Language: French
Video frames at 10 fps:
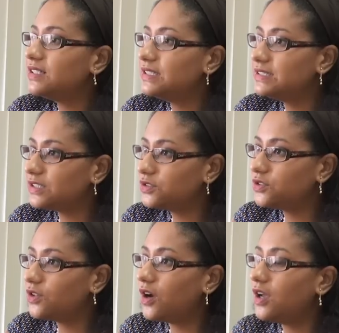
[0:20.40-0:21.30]
les
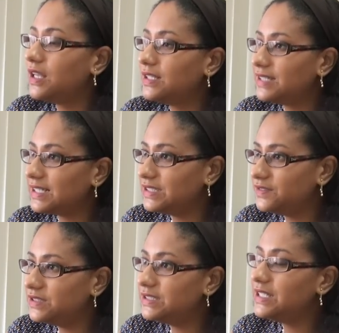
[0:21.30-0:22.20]
secteurs
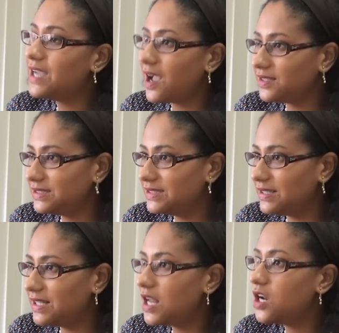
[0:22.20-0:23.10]
d'activité
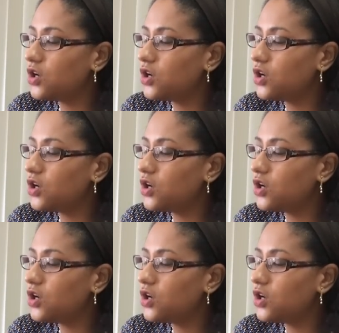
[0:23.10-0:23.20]
artisanale,